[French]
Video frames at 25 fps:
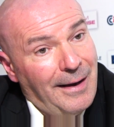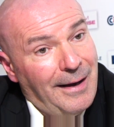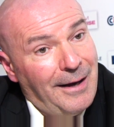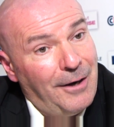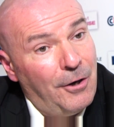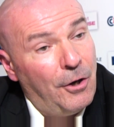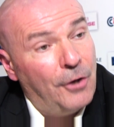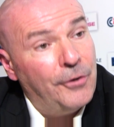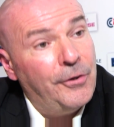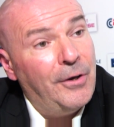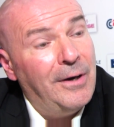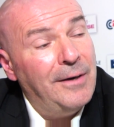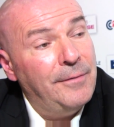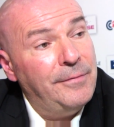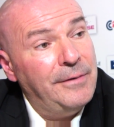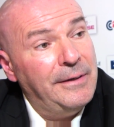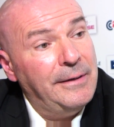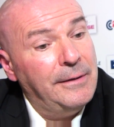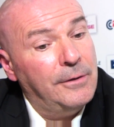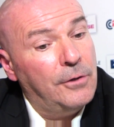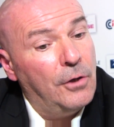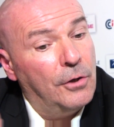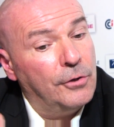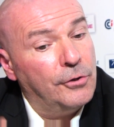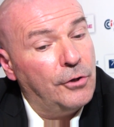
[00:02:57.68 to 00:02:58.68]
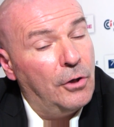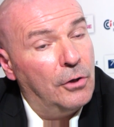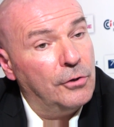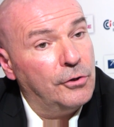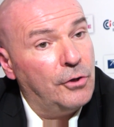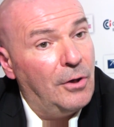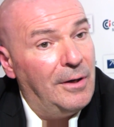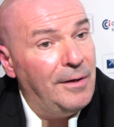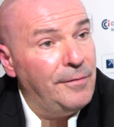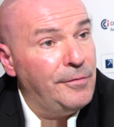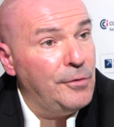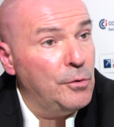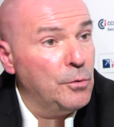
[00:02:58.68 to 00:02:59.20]
Alors, dans la, vie,
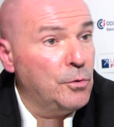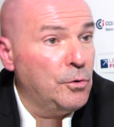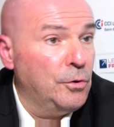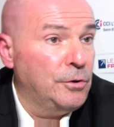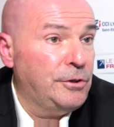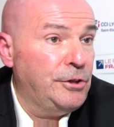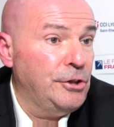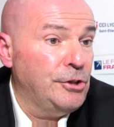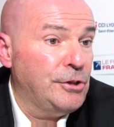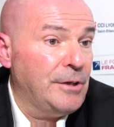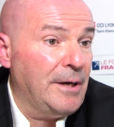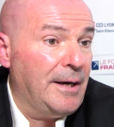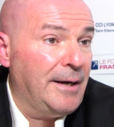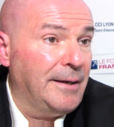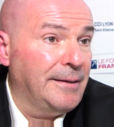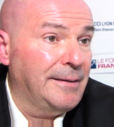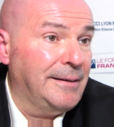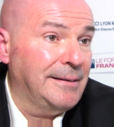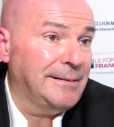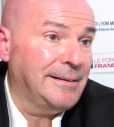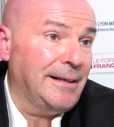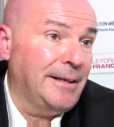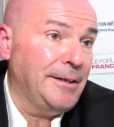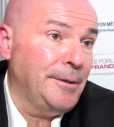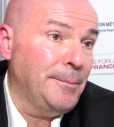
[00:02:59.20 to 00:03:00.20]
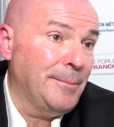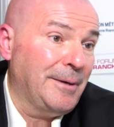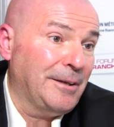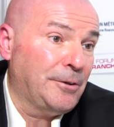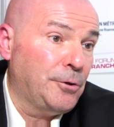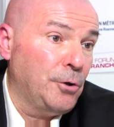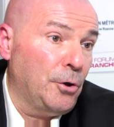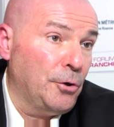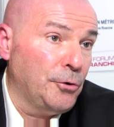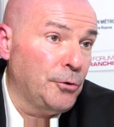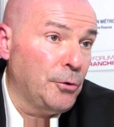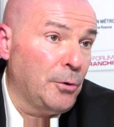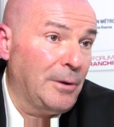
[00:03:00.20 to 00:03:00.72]
au quotidien des
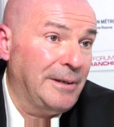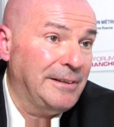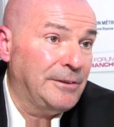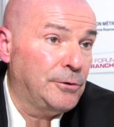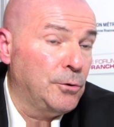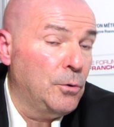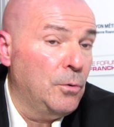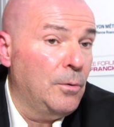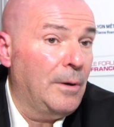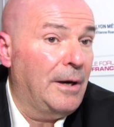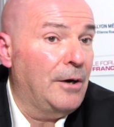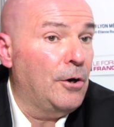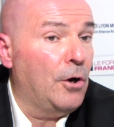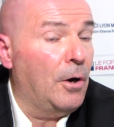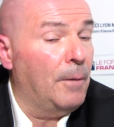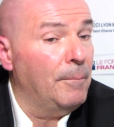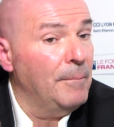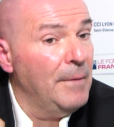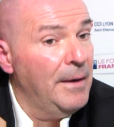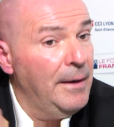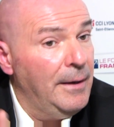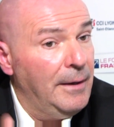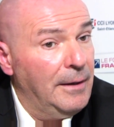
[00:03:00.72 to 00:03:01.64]
animateurs de réseau, alors,